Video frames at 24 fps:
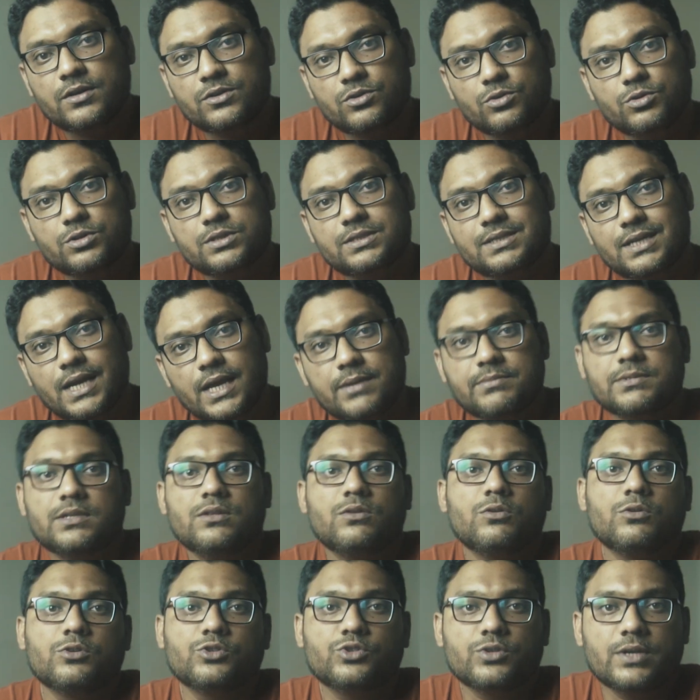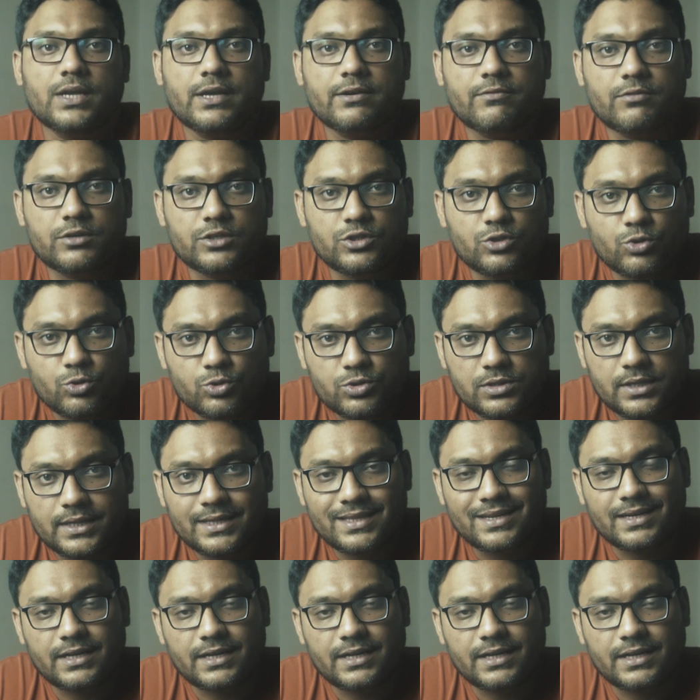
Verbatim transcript: तो उस टाइम से लोग जो है वो यूजली